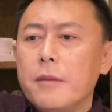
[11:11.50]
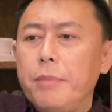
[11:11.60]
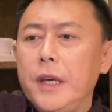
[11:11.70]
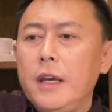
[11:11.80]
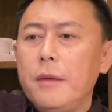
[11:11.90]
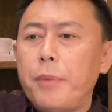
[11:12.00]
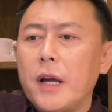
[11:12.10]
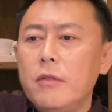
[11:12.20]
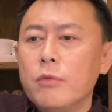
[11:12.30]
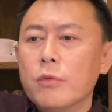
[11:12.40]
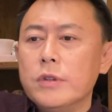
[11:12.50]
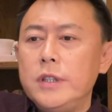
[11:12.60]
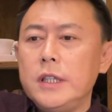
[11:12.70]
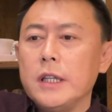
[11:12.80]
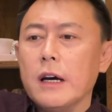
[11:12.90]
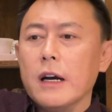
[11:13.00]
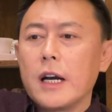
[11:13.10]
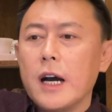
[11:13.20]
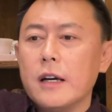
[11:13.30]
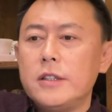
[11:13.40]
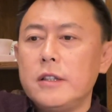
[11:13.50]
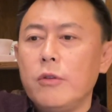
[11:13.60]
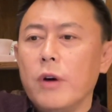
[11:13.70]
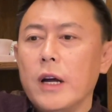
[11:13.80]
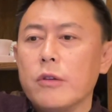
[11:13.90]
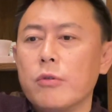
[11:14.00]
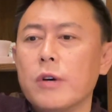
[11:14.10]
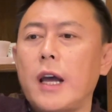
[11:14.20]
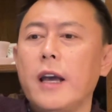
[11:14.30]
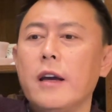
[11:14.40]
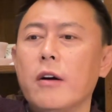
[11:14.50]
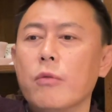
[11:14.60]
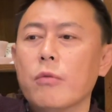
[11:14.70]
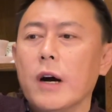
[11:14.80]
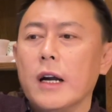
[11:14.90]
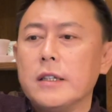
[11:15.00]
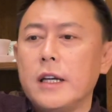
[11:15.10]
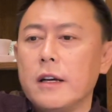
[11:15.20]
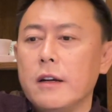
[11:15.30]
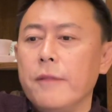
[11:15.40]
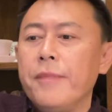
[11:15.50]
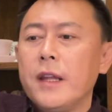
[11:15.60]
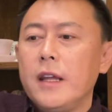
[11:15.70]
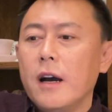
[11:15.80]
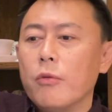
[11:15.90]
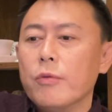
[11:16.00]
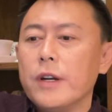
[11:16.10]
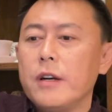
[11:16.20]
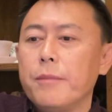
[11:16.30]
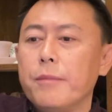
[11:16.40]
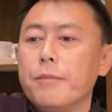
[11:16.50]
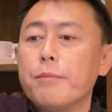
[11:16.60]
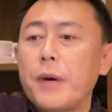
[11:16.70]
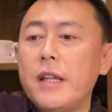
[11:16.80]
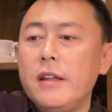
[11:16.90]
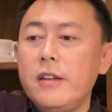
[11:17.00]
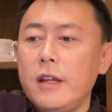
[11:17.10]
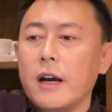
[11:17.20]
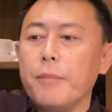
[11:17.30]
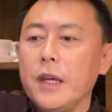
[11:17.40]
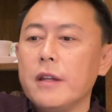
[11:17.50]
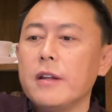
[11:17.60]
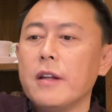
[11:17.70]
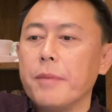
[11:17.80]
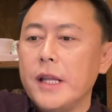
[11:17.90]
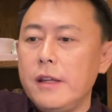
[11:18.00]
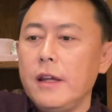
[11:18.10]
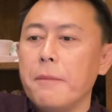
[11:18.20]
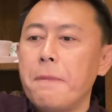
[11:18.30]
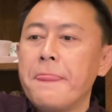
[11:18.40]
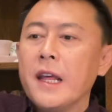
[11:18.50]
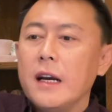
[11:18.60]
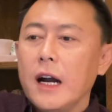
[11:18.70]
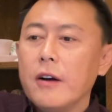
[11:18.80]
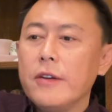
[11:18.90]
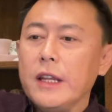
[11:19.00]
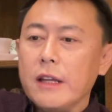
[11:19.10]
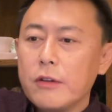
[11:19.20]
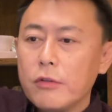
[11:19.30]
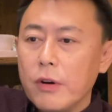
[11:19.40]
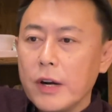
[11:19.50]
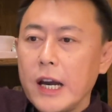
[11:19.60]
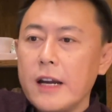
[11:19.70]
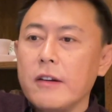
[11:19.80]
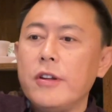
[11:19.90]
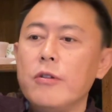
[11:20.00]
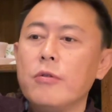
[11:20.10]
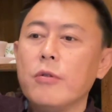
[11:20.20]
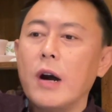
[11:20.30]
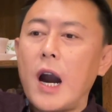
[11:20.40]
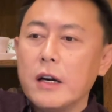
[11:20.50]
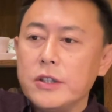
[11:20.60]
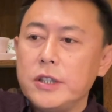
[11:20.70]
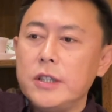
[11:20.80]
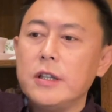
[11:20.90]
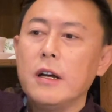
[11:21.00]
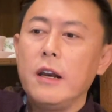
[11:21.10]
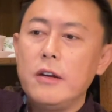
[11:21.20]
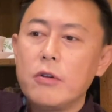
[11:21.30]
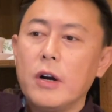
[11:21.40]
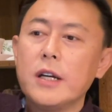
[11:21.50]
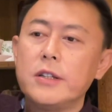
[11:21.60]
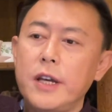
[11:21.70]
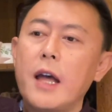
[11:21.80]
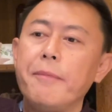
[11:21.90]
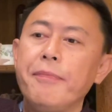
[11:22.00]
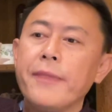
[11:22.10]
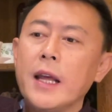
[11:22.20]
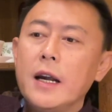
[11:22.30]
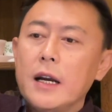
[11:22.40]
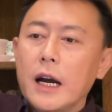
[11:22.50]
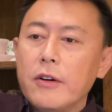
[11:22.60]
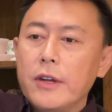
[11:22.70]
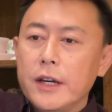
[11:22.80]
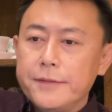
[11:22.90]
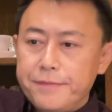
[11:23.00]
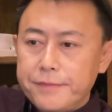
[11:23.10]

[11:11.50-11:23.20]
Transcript: 鼻喷雾剂的抗新冠多肽药物啊，这个药物呢是喷剂啊鼻子的喷剂，然后呢已经做开始进入二期的临床实验，然后呢。